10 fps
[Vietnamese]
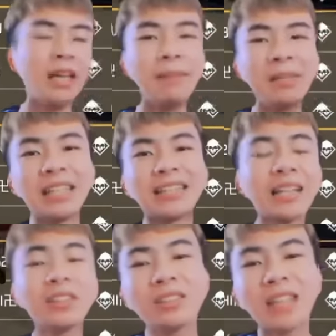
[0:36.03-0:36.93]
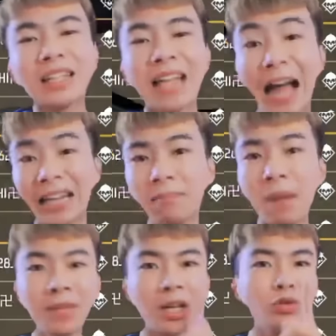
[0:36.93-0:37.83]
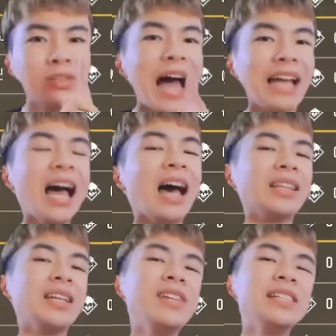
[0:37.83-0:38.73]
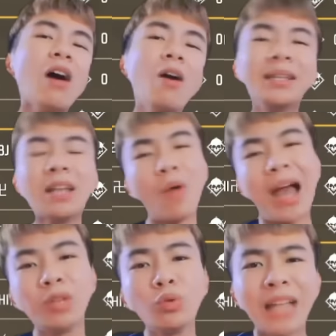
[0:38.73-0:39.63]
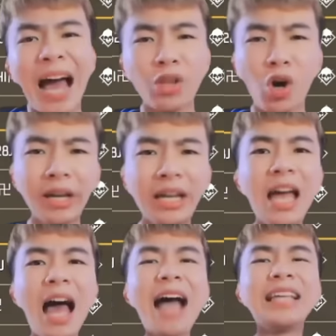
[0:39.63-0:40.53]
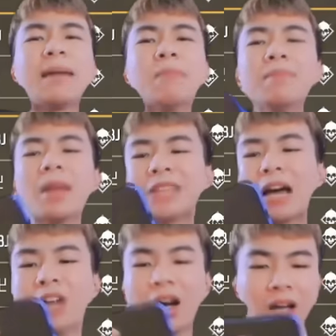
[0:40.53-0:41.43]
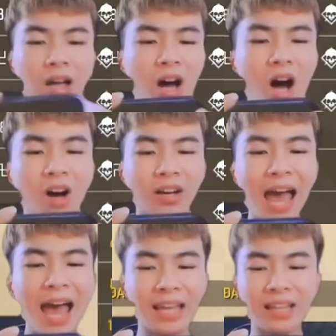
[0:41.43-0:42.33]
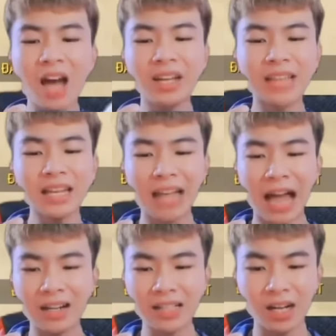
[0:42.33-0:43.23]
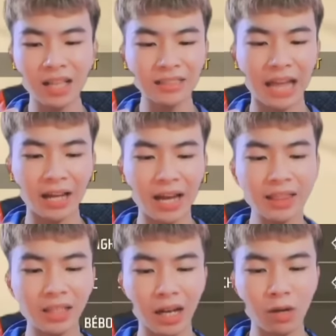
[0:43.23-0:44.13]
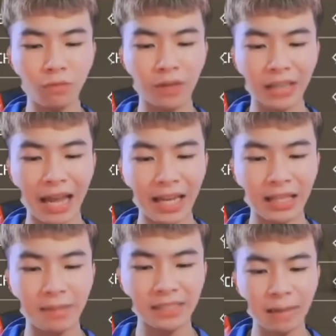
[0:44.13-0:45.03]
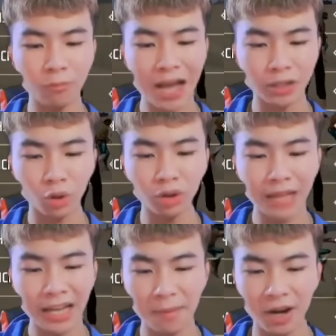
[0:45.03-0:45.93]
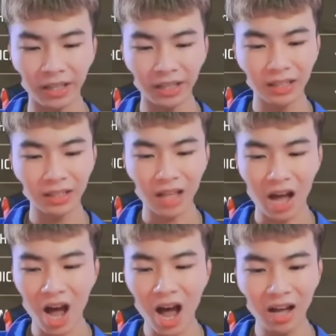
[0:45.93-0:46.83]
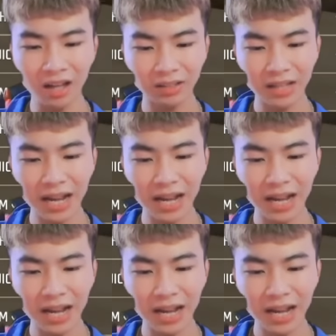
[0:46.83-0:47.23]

Thì mình sẽ thách thức tất cả anh em bấm được cái nút like nhá. Thì video này mình đã khóa cái nút like rồi. Anh em bấm làm sao được. Ok, đó thì tất cả người chơi đã nhảy ở hết ở cái khu vực này nhá, để mình có ai trốn không nha anh em ơi. Đó, đây